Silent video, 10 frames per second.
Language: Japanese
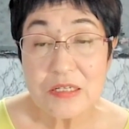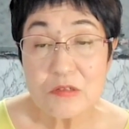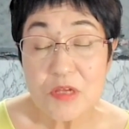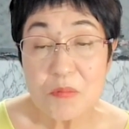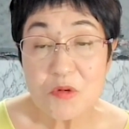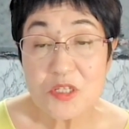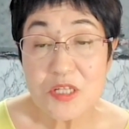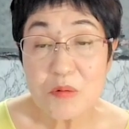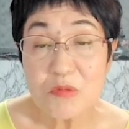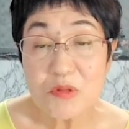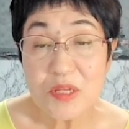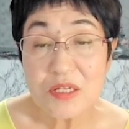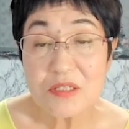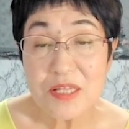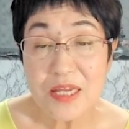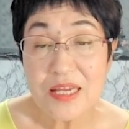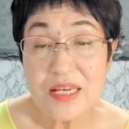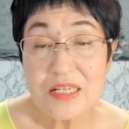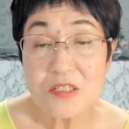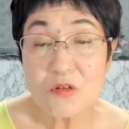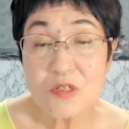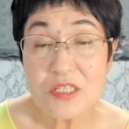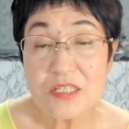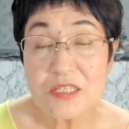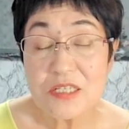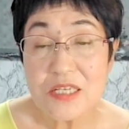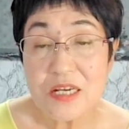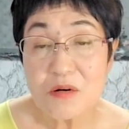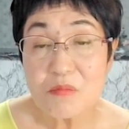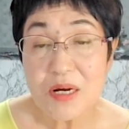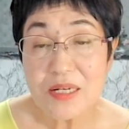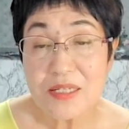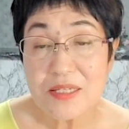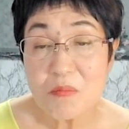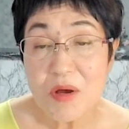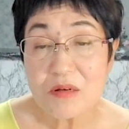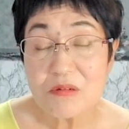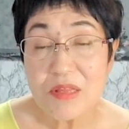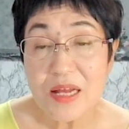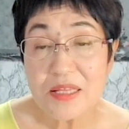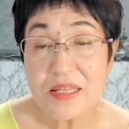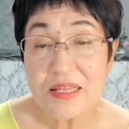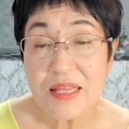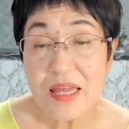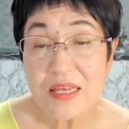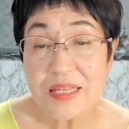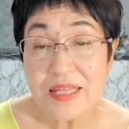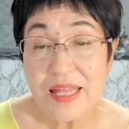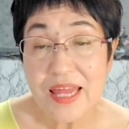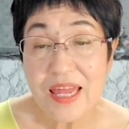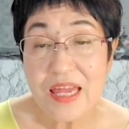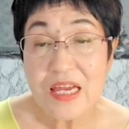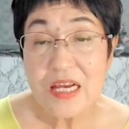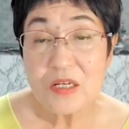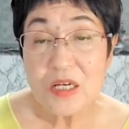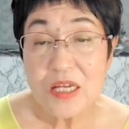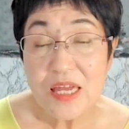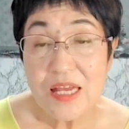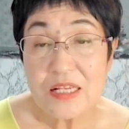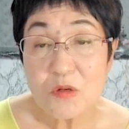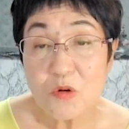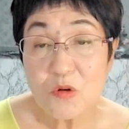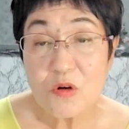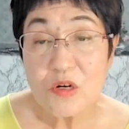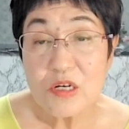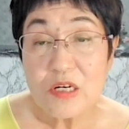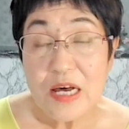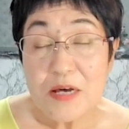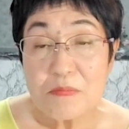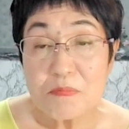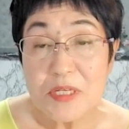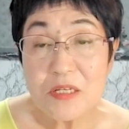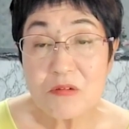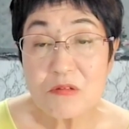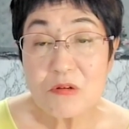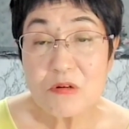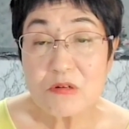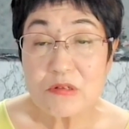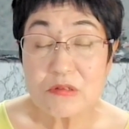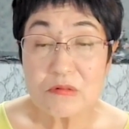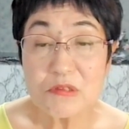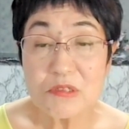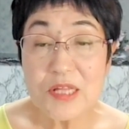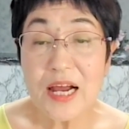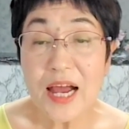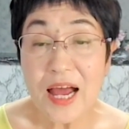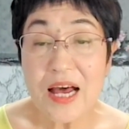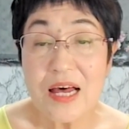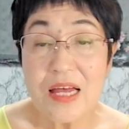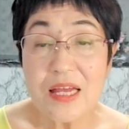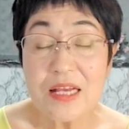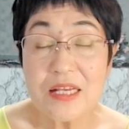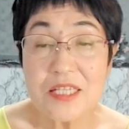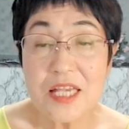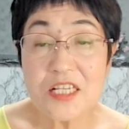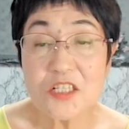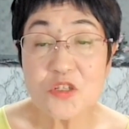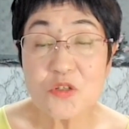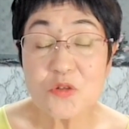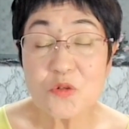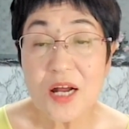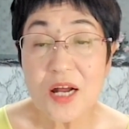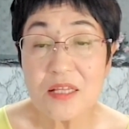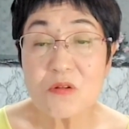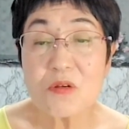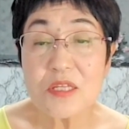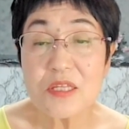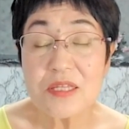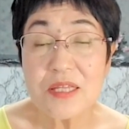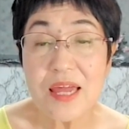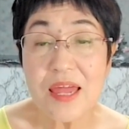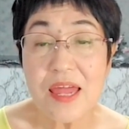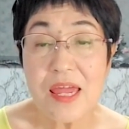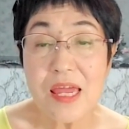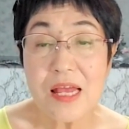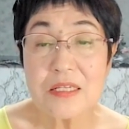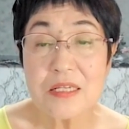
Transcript: 上も下もですね。そして椎間板が狭くなっていて、えー、このピンクの管がえー、脊柱管といって、えー、